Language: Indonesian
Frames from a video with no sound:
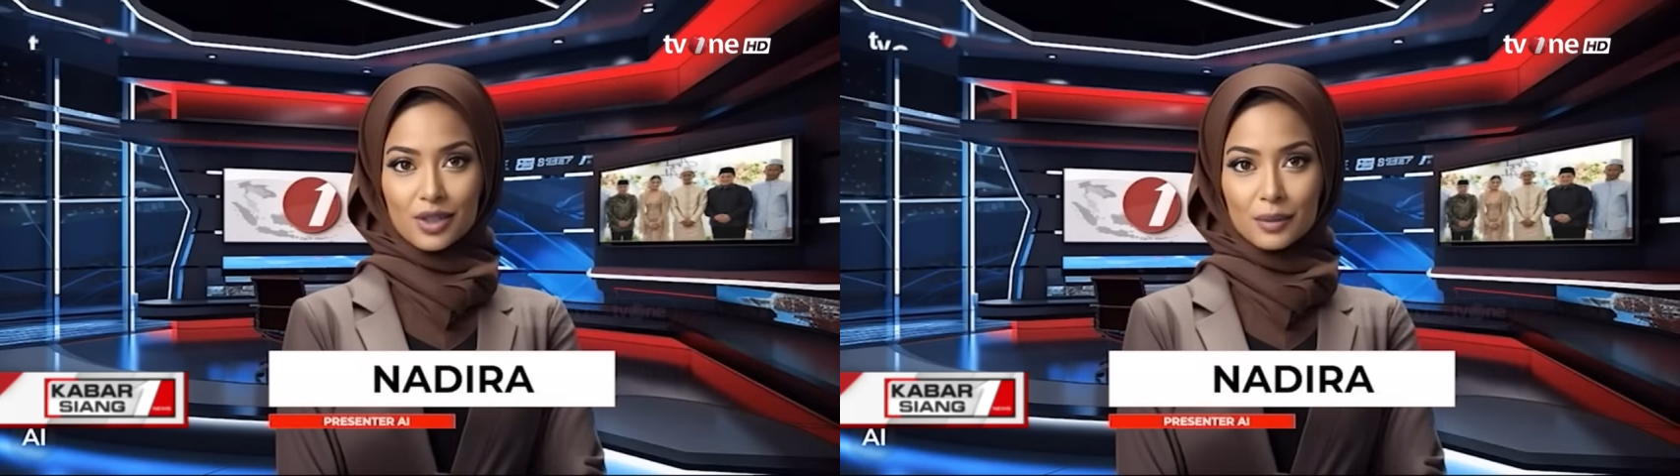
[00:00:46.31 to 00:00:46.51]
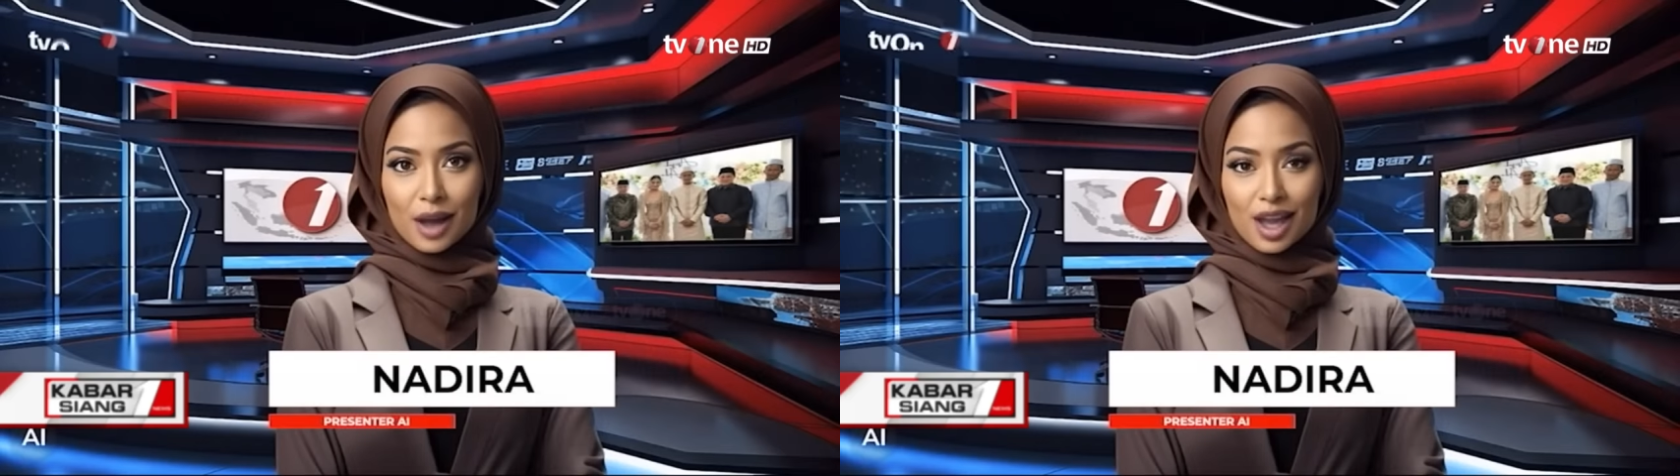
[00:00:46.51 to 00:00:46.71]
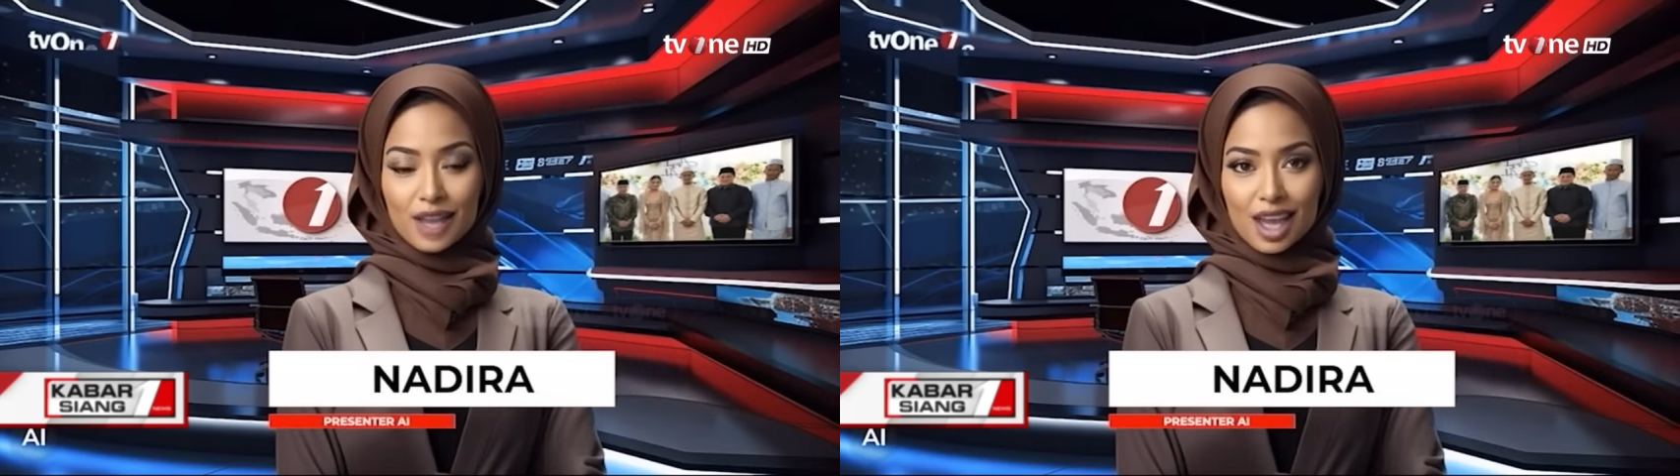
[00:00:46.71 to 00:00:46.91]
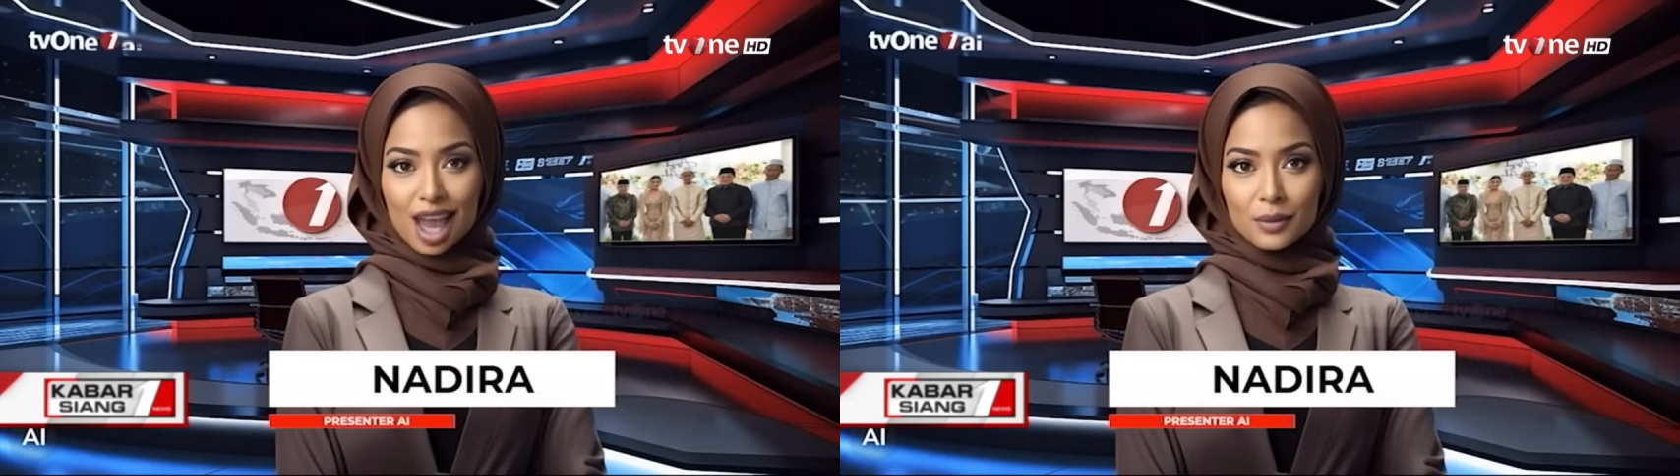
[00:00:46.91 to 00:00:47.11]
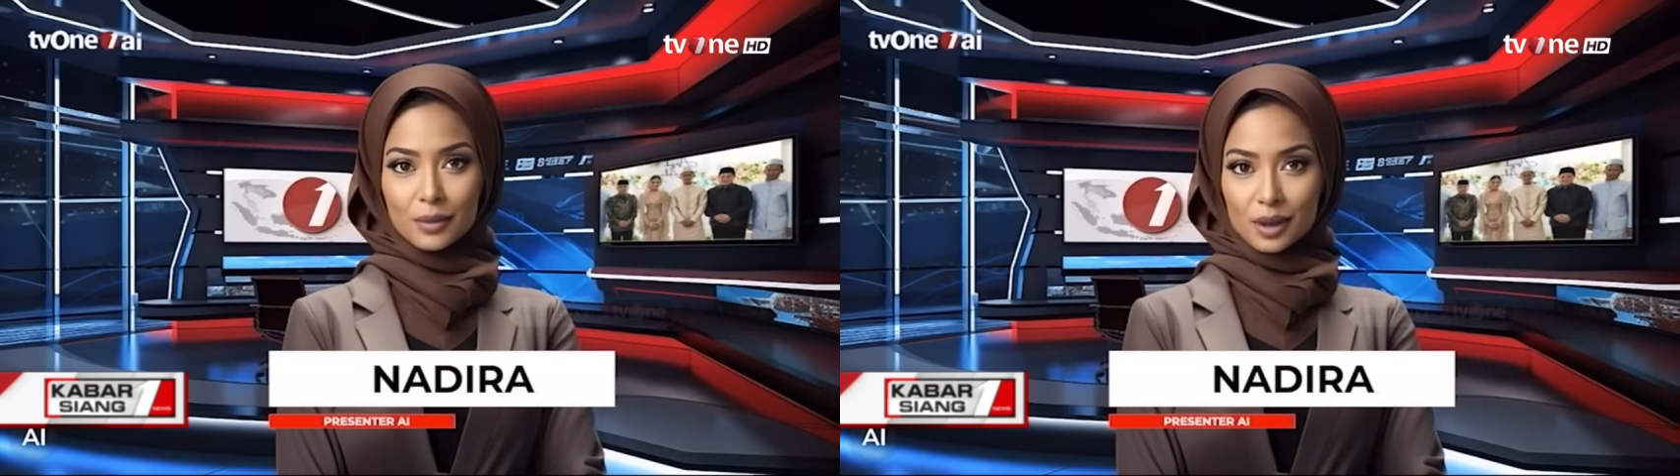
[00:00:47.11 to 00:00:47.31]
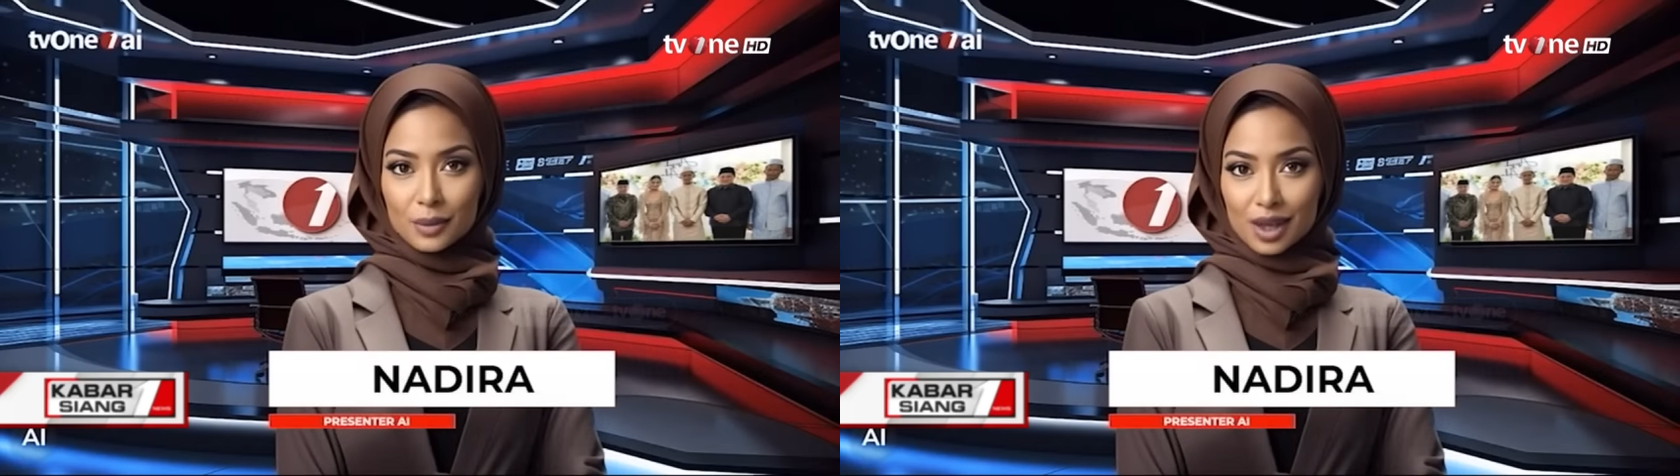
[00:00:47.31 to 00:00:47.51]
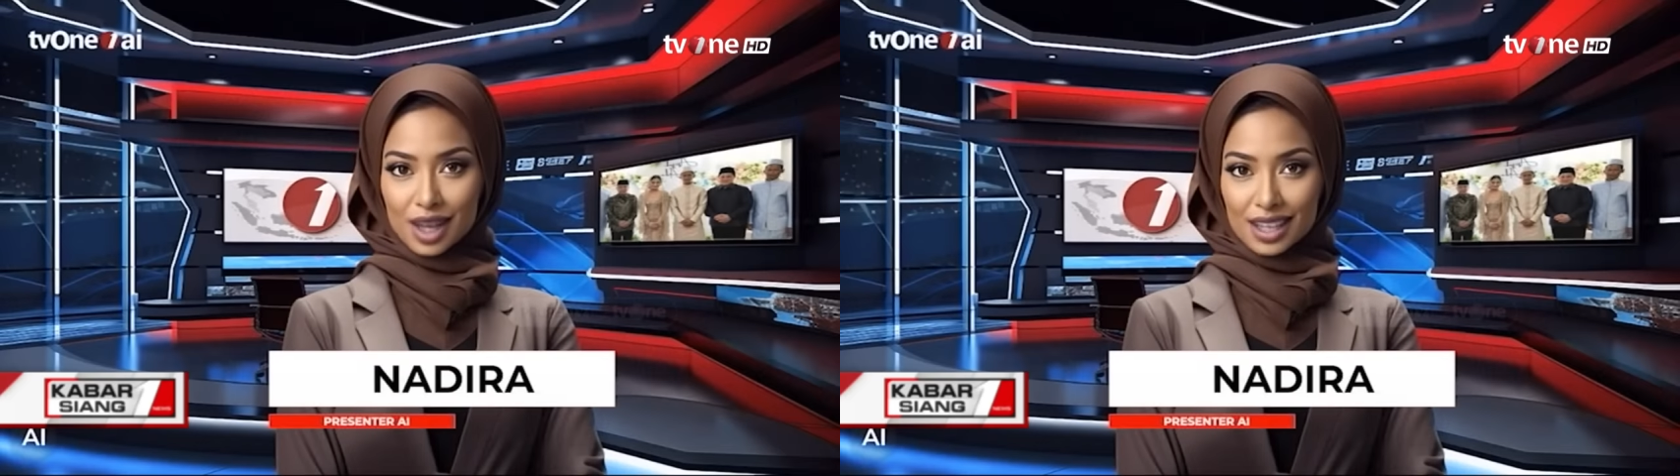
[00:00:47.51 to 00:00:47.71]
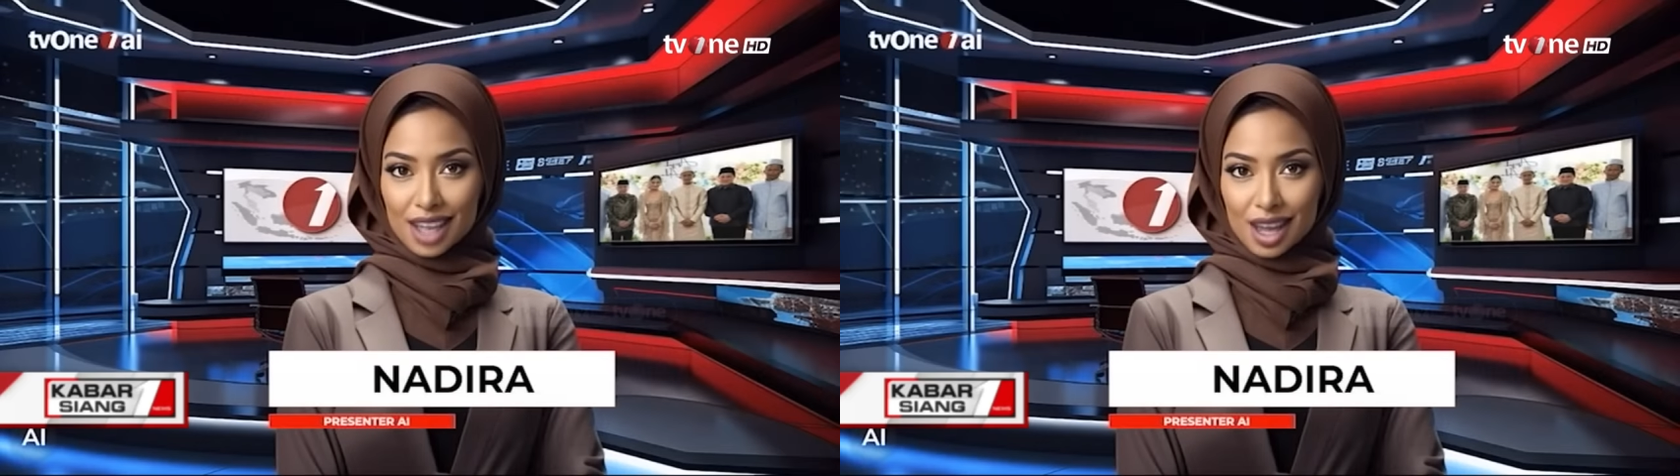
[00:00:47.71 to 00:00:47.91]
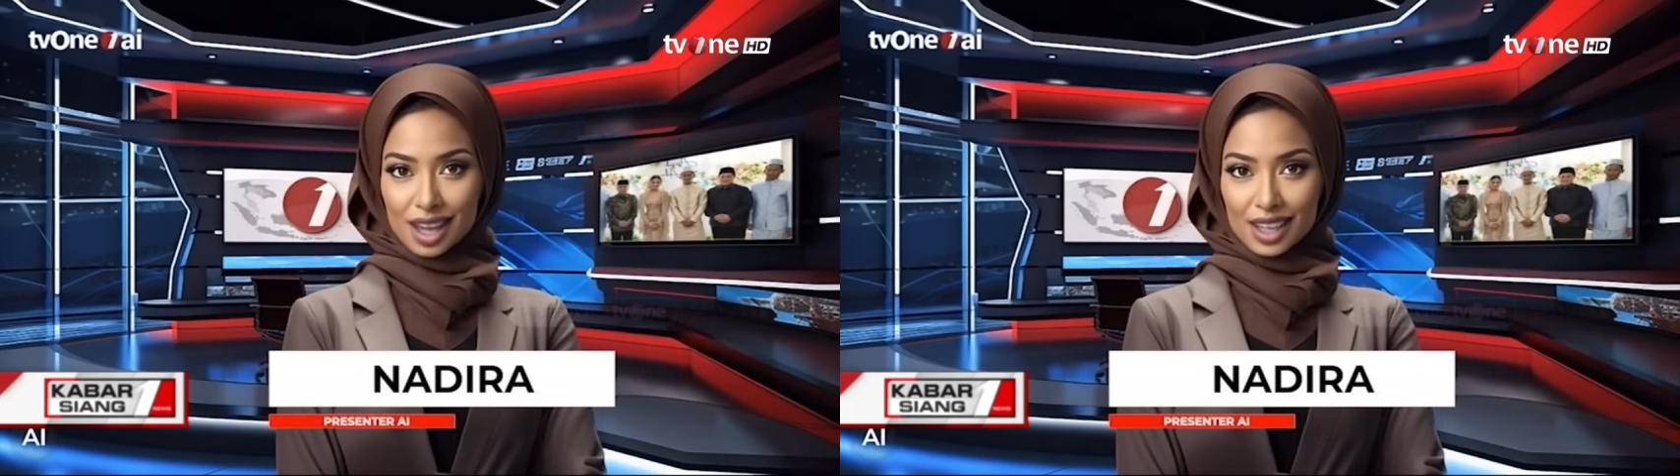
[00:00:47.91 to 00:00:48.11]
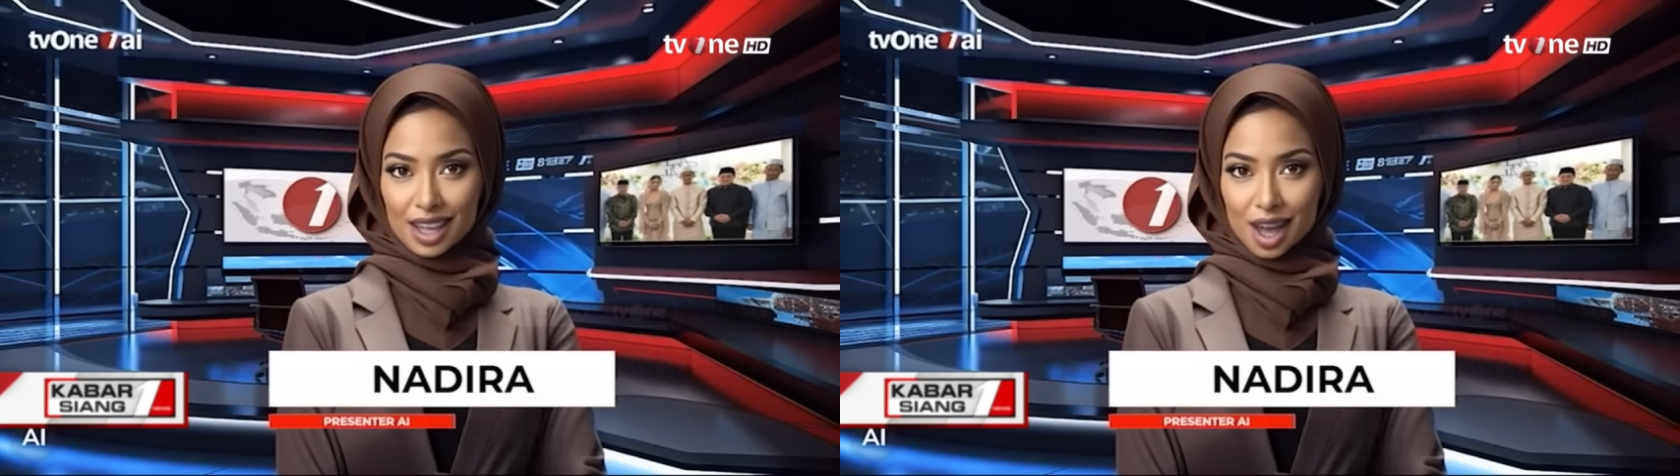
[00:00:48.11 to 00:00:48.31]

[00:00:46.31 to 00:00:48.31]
semangat ya main bolanya.